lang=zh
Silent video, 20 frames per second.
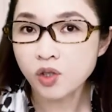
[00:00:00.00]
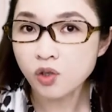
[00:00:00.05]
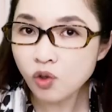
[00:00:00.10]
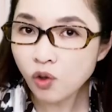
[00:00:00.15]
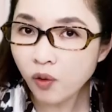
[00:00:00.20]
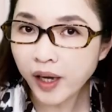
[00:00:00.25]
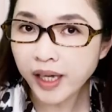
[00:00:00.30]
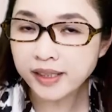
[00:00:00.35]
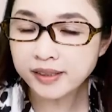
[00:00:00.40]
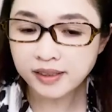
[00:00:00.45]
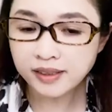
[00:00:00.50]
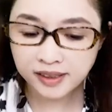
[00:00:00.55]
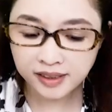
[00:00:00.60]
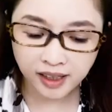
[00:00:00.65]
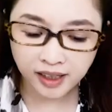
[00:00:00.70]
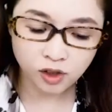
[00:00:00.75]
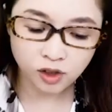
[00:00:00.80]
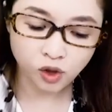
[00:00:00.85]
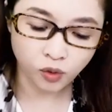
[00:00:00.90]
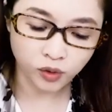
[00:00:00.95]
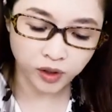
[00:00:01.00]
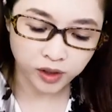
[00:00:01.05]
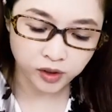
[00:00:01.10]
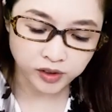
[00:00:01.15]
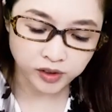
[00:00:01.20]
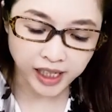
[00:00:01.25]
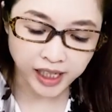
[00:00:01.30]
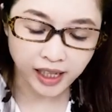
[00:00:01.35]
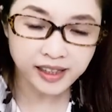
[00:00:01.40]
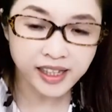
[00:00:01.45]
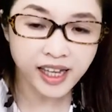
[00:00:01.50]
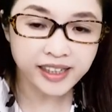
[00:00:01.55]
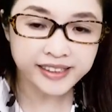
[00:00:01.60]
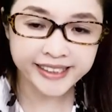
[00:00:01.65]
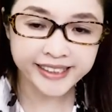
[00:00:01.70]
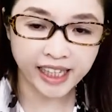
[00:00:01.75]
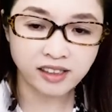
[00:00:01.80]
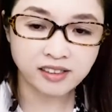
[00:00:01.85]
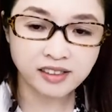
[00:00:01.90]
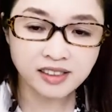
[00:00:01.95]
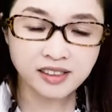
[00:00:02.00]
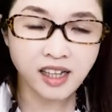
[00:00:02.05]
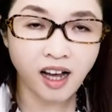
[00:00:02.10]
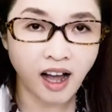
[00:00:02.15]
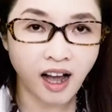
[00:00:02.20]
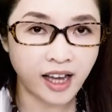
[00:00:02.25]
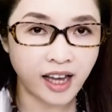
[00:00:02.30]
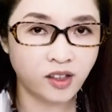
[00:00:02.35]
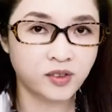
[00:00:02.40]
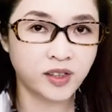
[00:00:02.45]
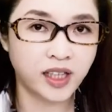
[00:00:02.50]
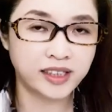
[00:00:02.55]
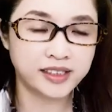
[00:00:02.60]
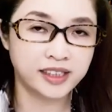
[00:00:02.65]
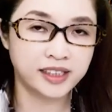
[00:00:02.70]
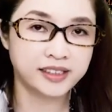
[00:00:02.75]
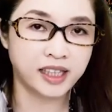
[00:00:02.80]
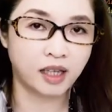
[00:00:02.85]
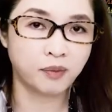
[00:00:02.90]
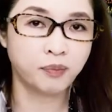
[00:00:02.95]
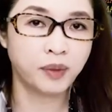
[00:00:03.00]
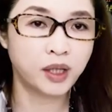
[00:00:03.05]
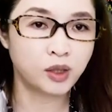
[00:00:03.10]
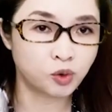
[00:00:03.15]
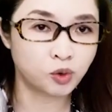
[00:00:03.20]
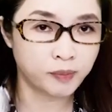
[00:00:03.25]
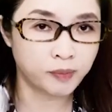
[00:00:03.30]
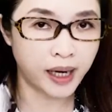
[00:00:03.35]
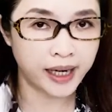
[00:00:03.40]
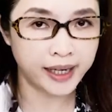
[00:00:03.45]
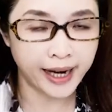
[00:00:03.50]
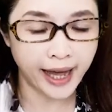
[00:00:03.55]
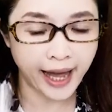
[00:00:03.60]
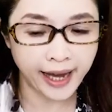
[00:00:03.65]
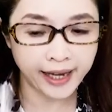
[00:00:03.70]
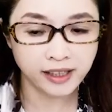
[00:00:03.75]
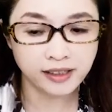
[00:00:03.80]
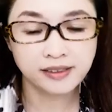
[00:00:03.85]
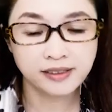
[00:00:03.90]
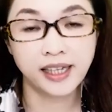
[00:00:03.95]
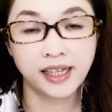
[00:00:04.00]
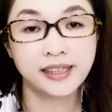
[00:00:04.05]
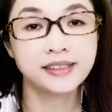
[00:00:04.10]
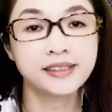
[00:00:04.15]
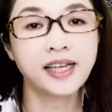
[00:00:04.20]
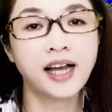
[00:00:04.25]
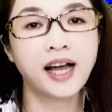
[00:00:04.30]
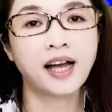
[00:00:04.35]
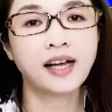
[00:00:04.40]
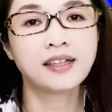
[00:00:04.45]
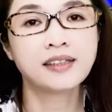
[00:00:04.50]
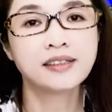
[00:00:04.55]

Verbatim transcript: 对，今天的重点就这样。那想知道还有哪些长辈股吗？来，等一下